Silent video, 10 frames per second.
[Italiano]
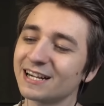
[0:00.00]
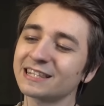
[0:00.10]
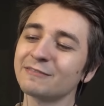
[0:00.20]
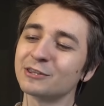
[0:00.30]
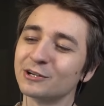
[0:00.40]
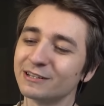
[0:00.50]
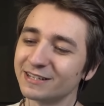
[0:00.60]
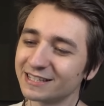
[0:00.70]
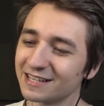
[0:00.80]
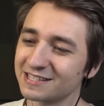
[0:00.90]
realtà vi dirò la
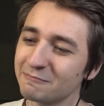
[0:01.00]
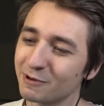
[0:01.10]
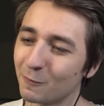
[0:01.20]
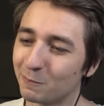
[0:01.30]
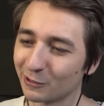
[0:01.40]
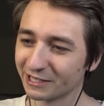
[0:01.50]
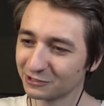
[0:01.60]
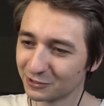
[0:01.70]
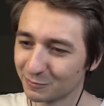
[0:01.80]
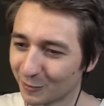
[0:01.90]
verità, sembra un
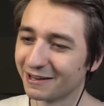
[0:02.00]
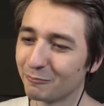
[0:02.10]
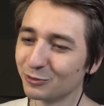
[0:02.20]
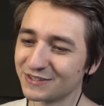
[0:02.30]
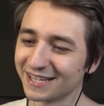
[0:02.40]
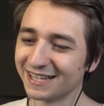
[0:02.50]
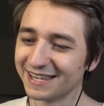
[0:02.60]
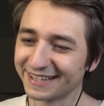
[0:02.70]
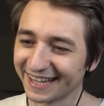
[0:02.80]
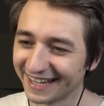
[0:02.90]
pochetto tipo la busta
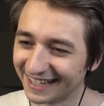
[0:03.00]
dell'Ikea.